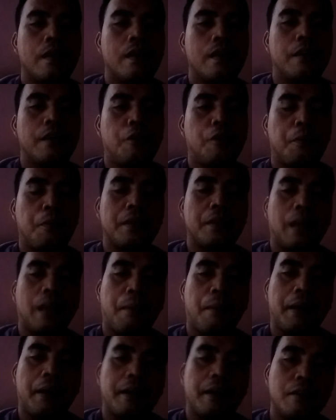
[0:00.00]
Itu yang
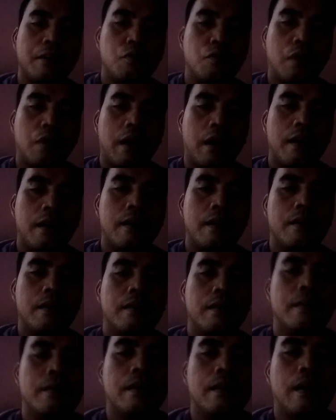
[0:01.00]
pertama. Yang kedua,
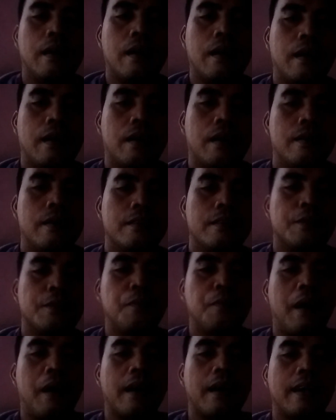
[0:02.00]

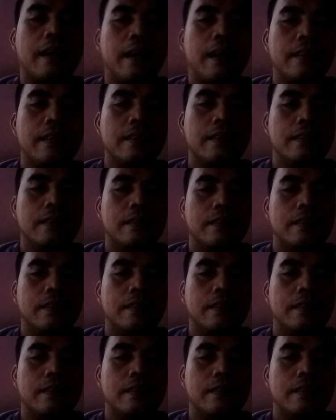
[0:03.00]
sebagai